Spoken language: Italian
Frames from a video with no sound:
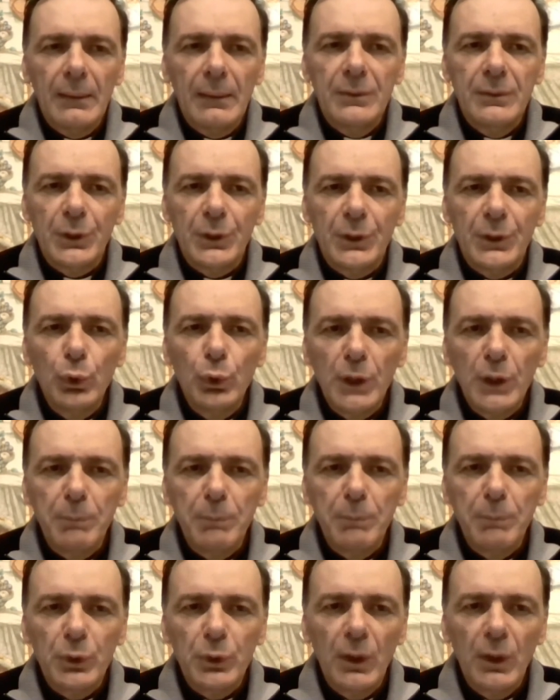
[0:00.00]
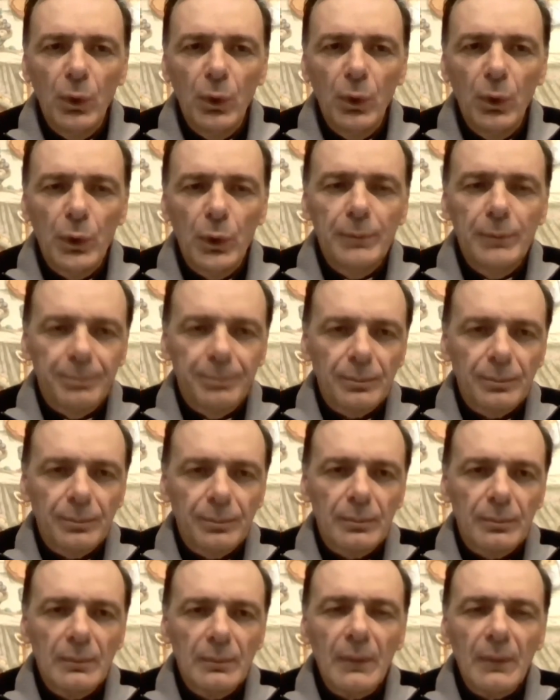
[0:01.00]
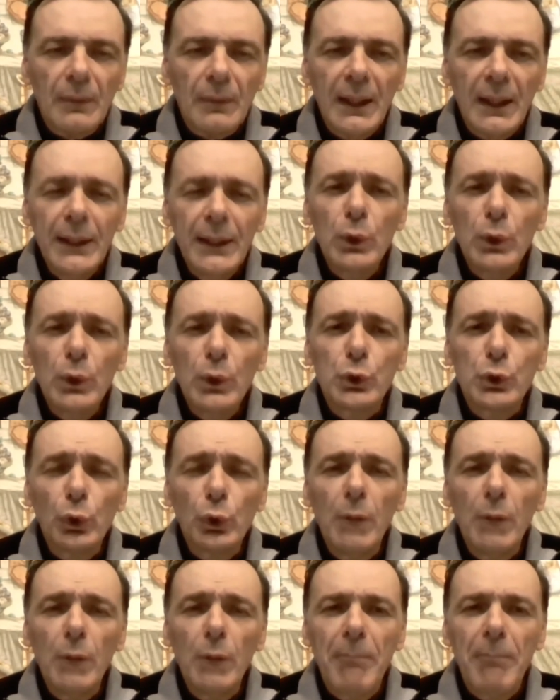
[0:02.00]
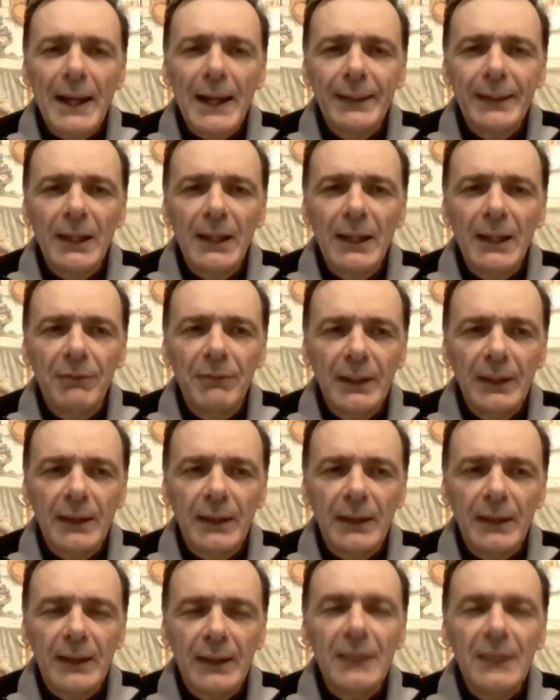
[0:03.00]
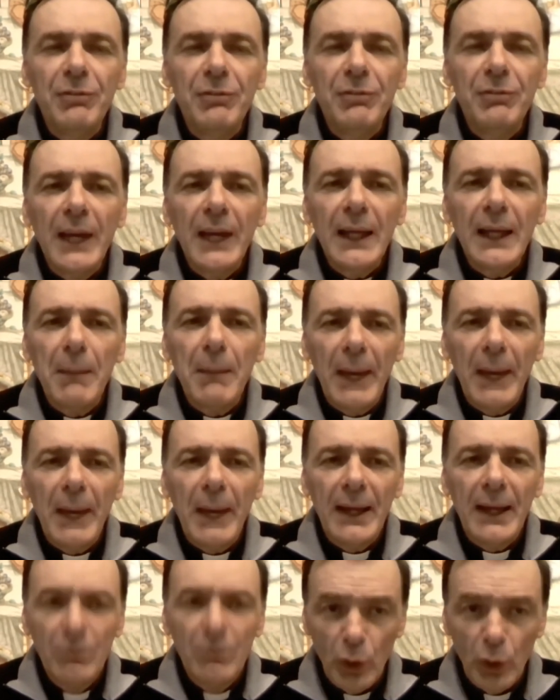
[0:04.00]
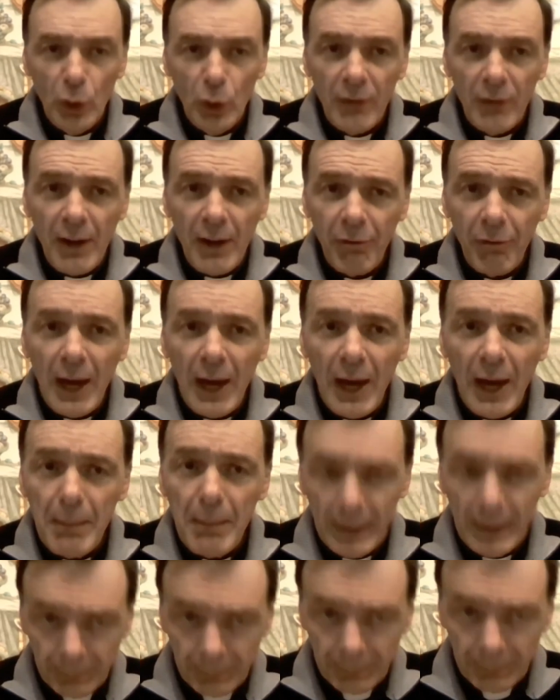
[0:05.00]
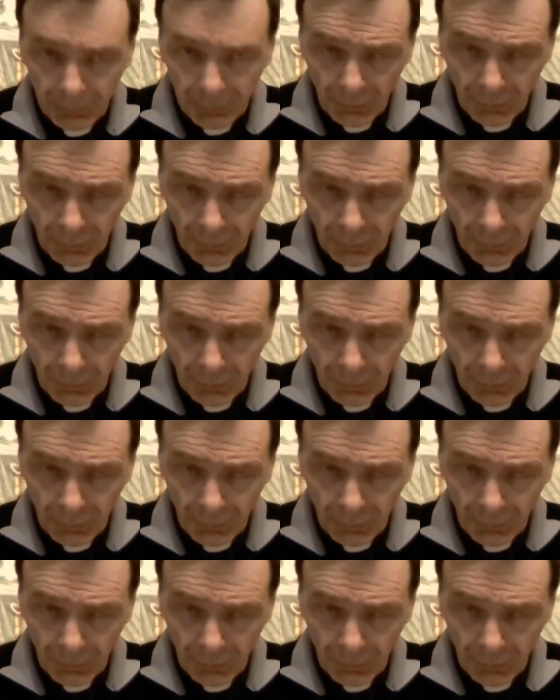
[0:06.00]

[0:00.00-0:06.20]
Gesù rispose loro, io sono il pane della vita, chi viene a me non avrà fame